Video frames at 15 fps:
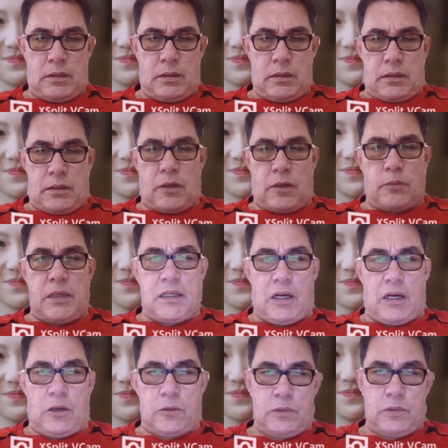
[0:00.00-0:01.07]
Không biết
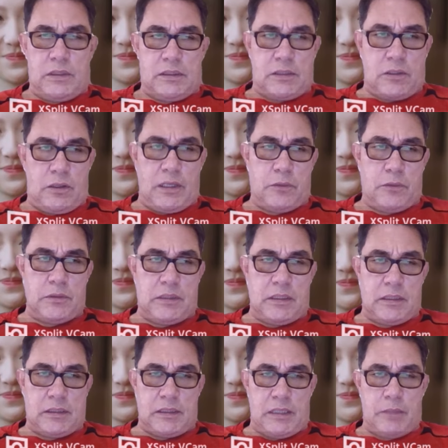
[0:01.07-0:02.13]
Hầu Huynh có hiểu
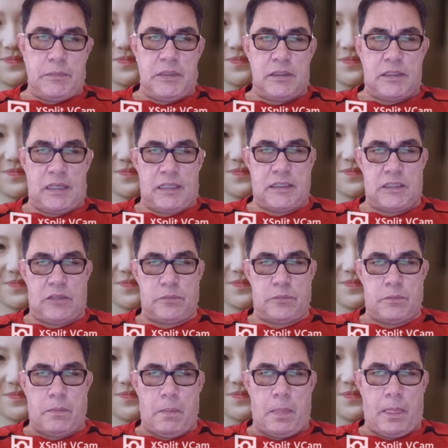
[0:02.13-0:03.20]
được Nhiễm Hương hay không?
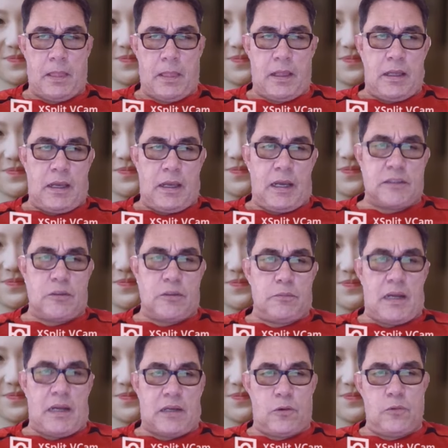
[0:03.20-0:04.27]
Hay trong
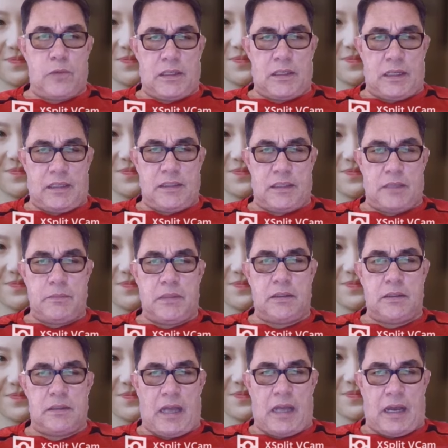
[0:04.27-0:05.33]
mắt của Huynh ấy Nhiễm
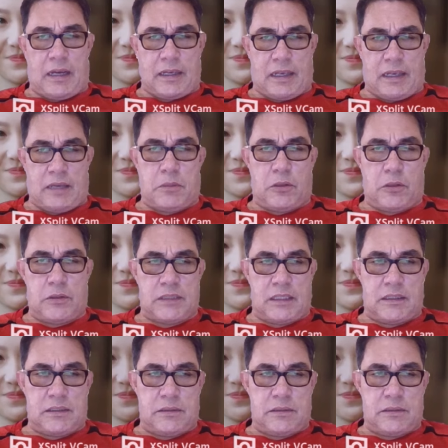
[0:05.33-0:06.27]
Hương là kẻ bội tình?